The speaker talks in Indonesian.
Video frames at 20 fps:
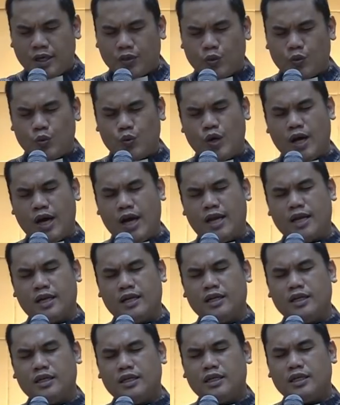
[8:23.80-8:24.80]
ya Tuhan,
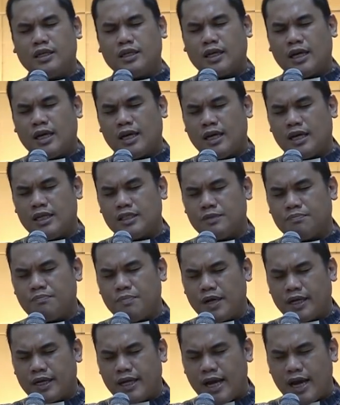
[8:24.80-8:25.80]
karena
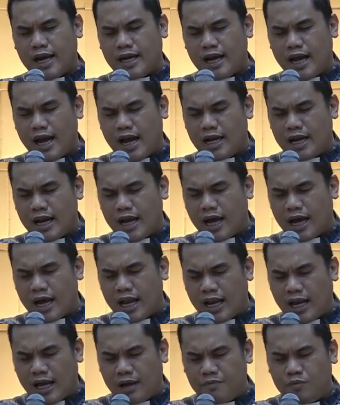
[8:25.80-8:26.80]
sebagai anak-anak
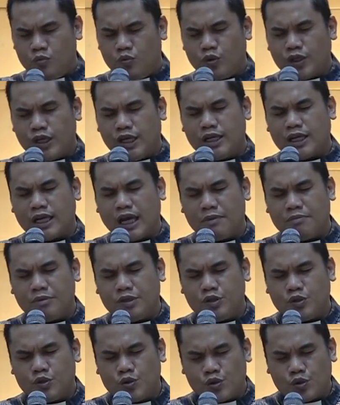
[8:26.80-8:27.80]
Allah mungkin
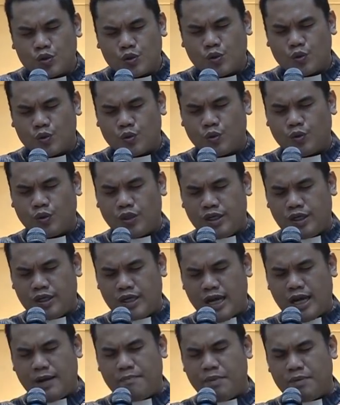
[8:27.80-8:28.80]
kami justru
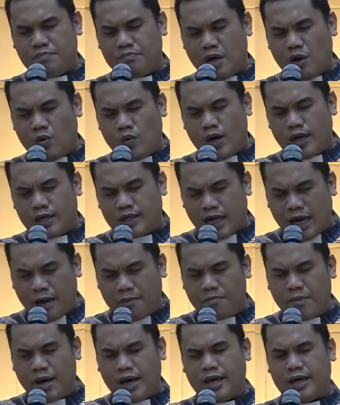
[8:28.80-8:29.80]
tidak membawa
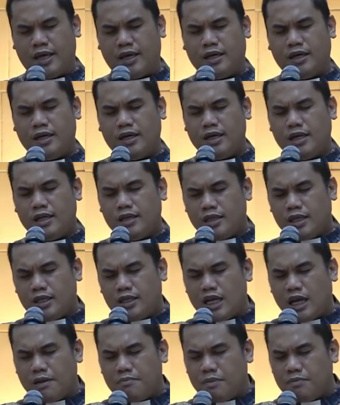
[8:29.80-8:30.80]
damai,
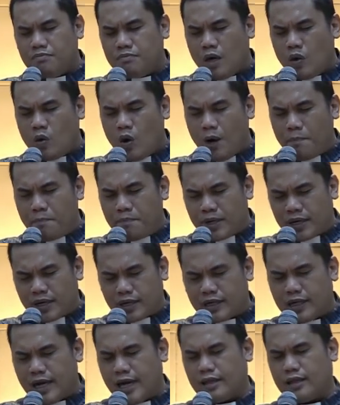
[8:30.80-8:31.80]
tidak membawa
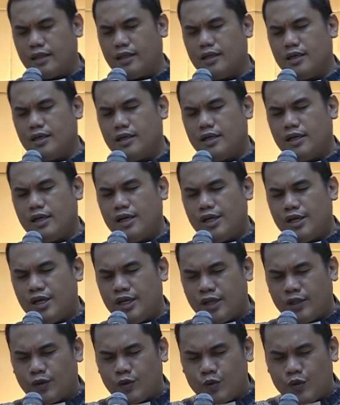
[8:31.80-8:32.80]
berkat.
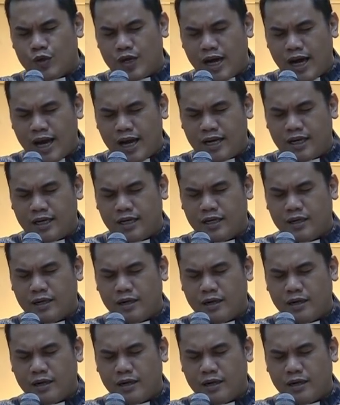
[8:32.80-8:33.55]
Ya Tuhan,